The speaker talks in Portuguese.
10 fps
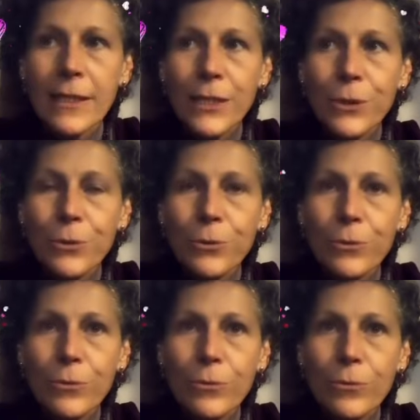
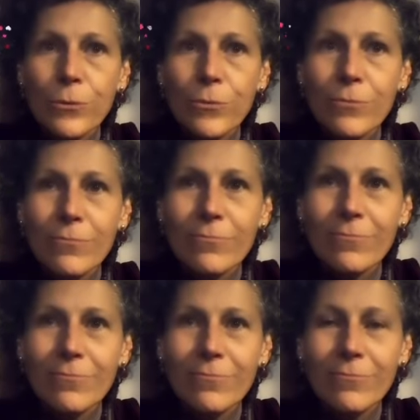Eu
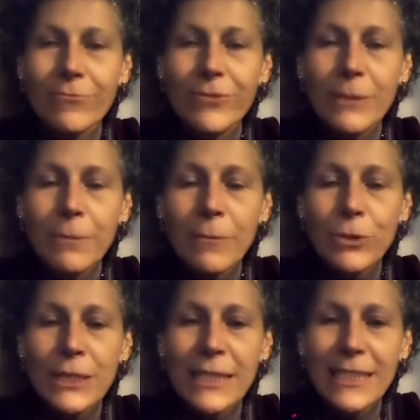vim para a
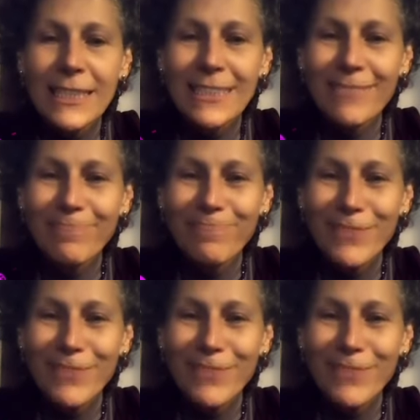montanha.